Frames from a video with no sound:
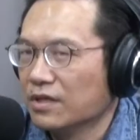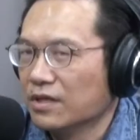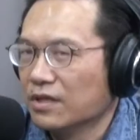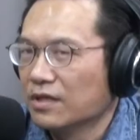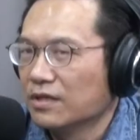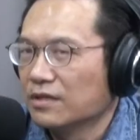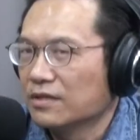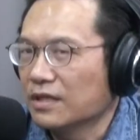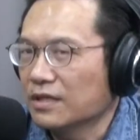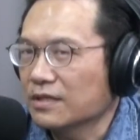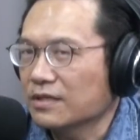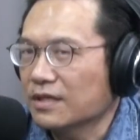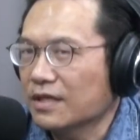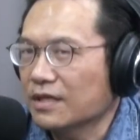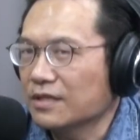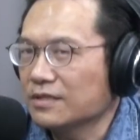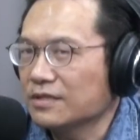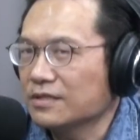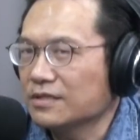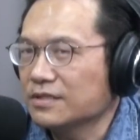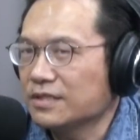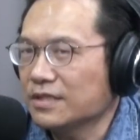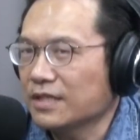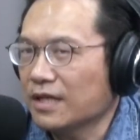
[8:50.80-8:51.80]
咱今
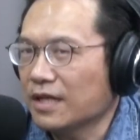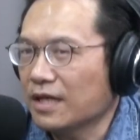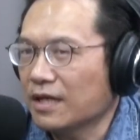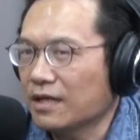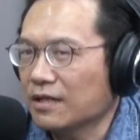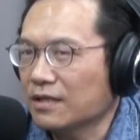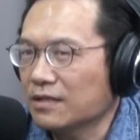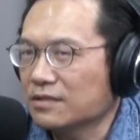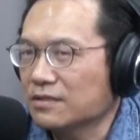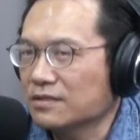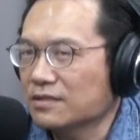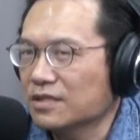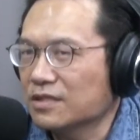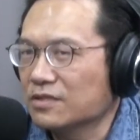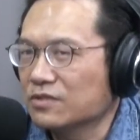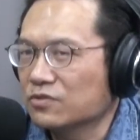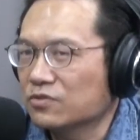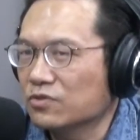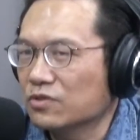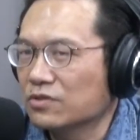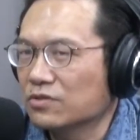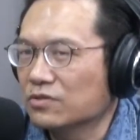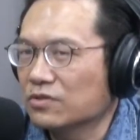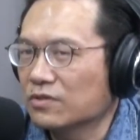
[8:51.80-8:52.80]
日请郑
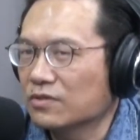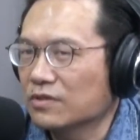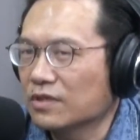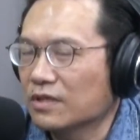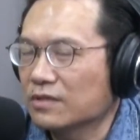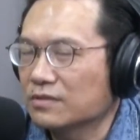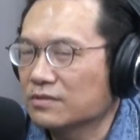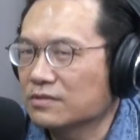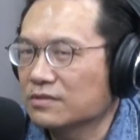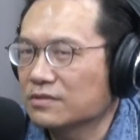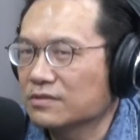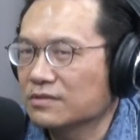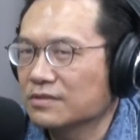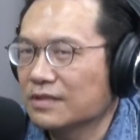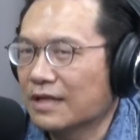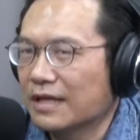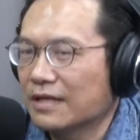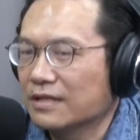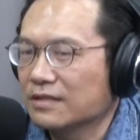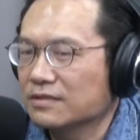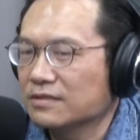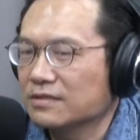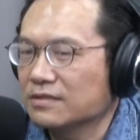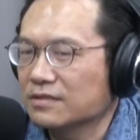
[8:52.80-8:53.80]
顺聪老师
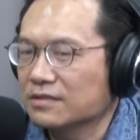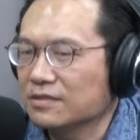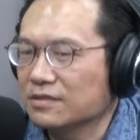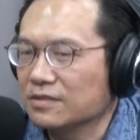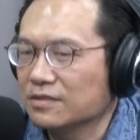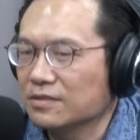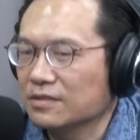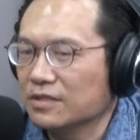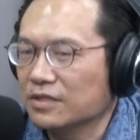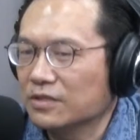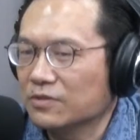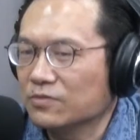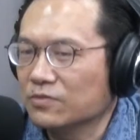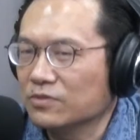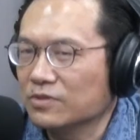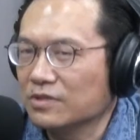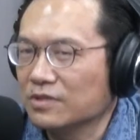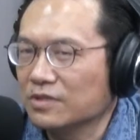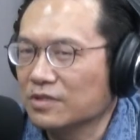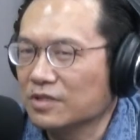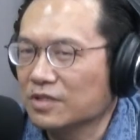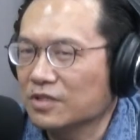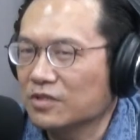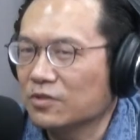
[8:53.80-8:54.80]
来，是因为
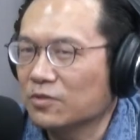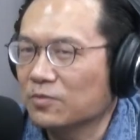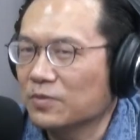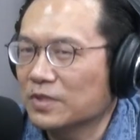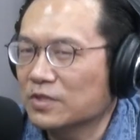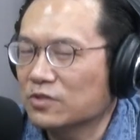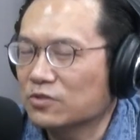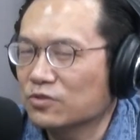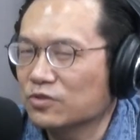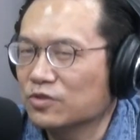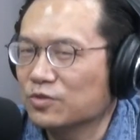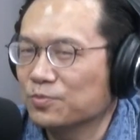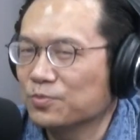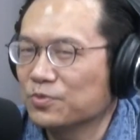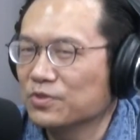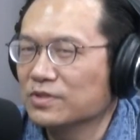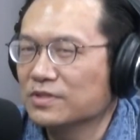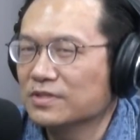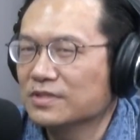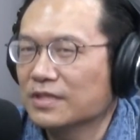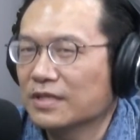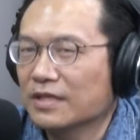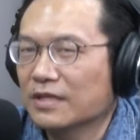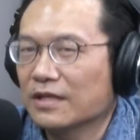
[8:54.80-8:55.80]
伊过要出一
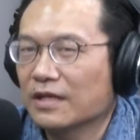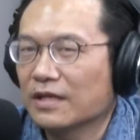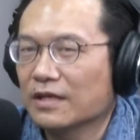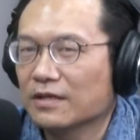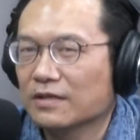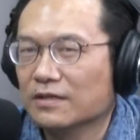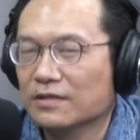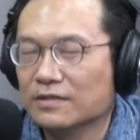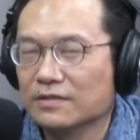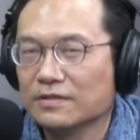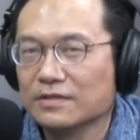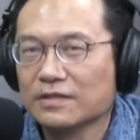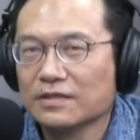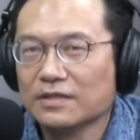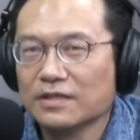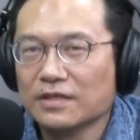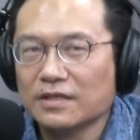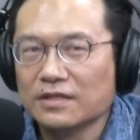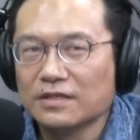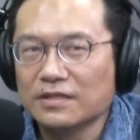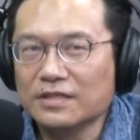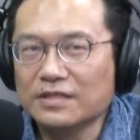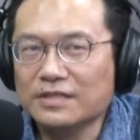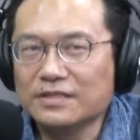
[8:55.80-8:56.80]
本册啊，吼，
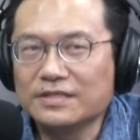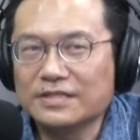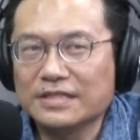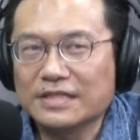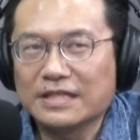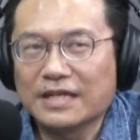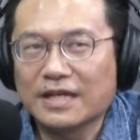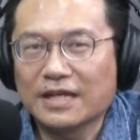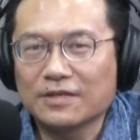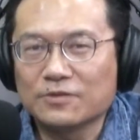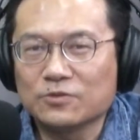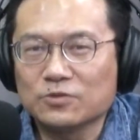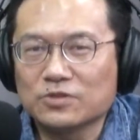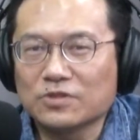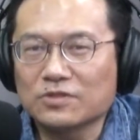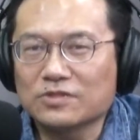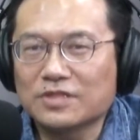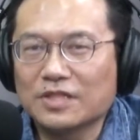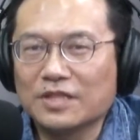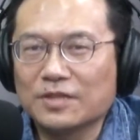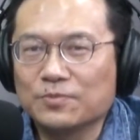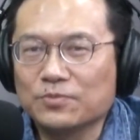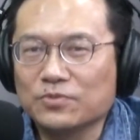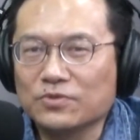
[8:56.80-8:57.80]
伊前啊有足
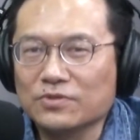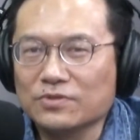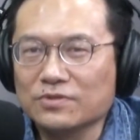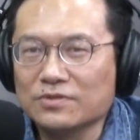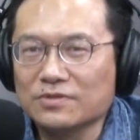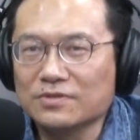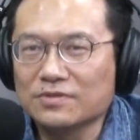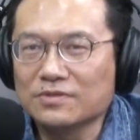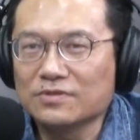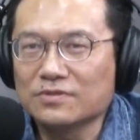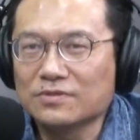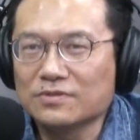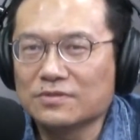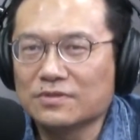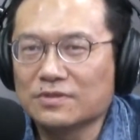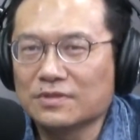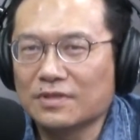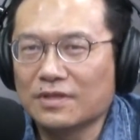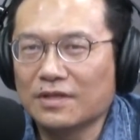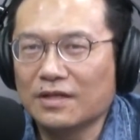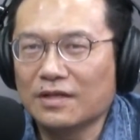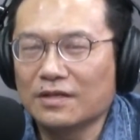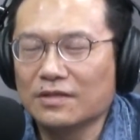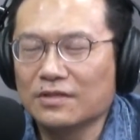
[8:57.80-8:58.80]
者本
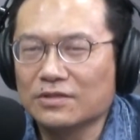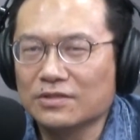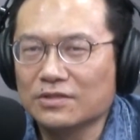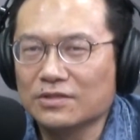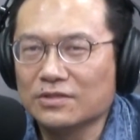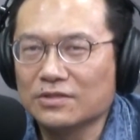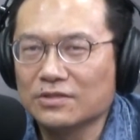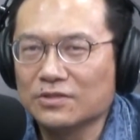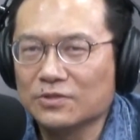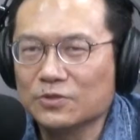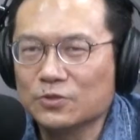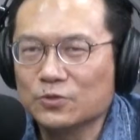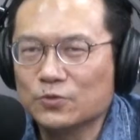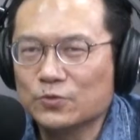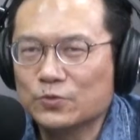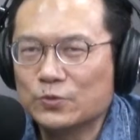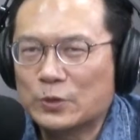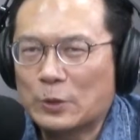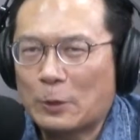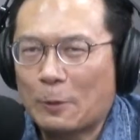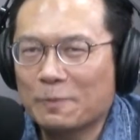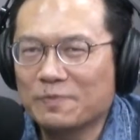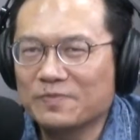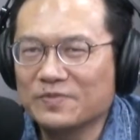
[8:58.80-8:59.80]
迄落
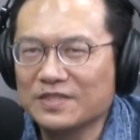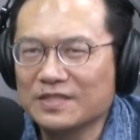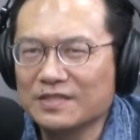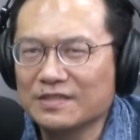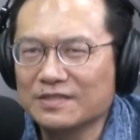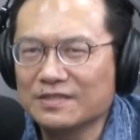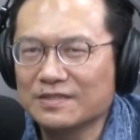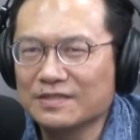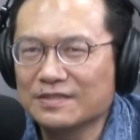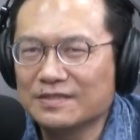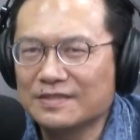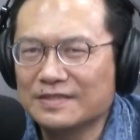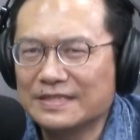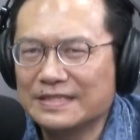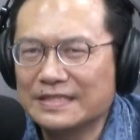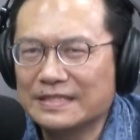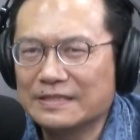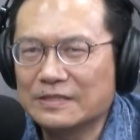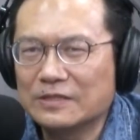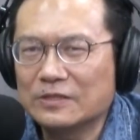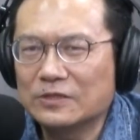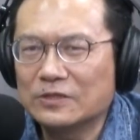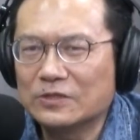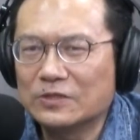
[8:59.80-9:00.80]
真
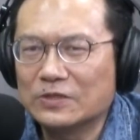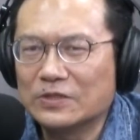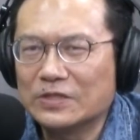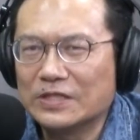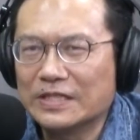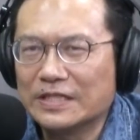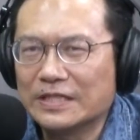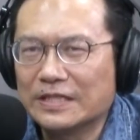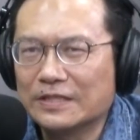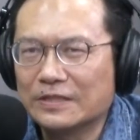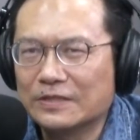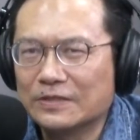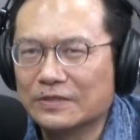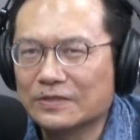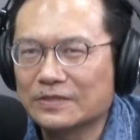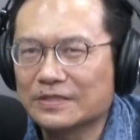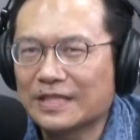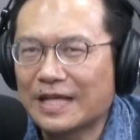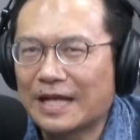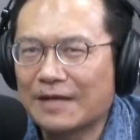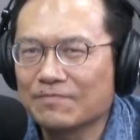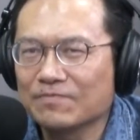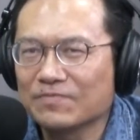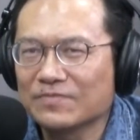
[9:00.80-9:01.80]
真好诶，迄落
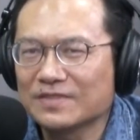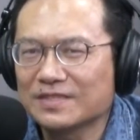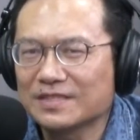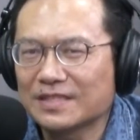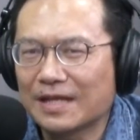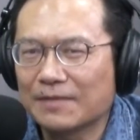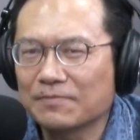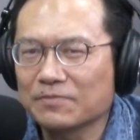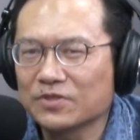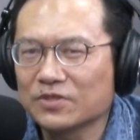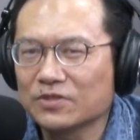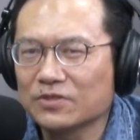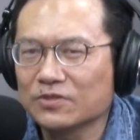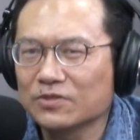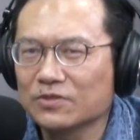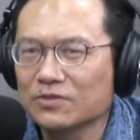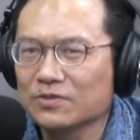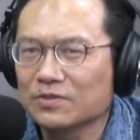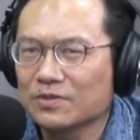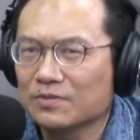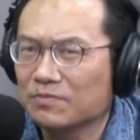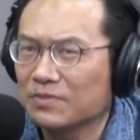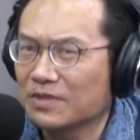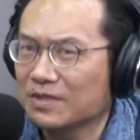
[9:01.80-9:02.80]
参参考
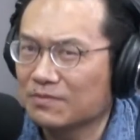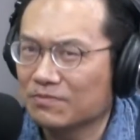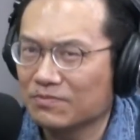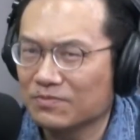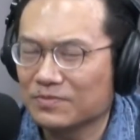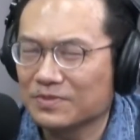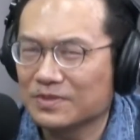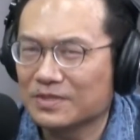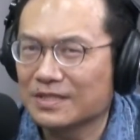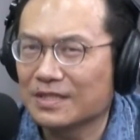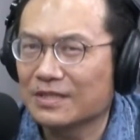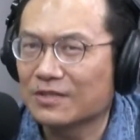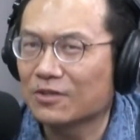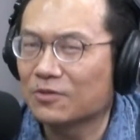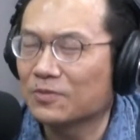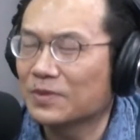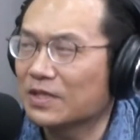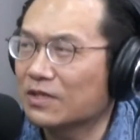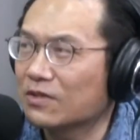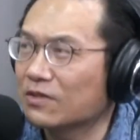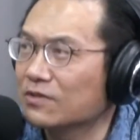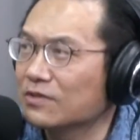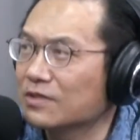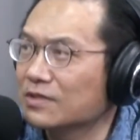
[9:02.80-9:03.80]
你。算讲要
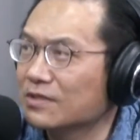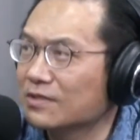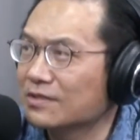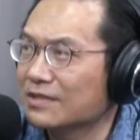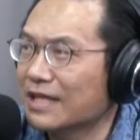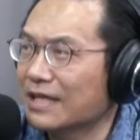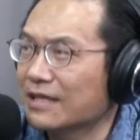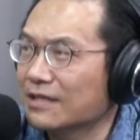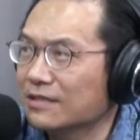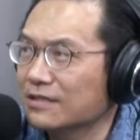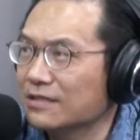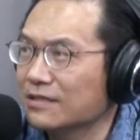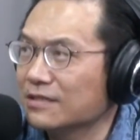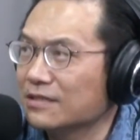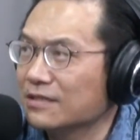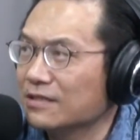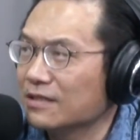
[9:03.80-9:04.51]
讲迄条代志，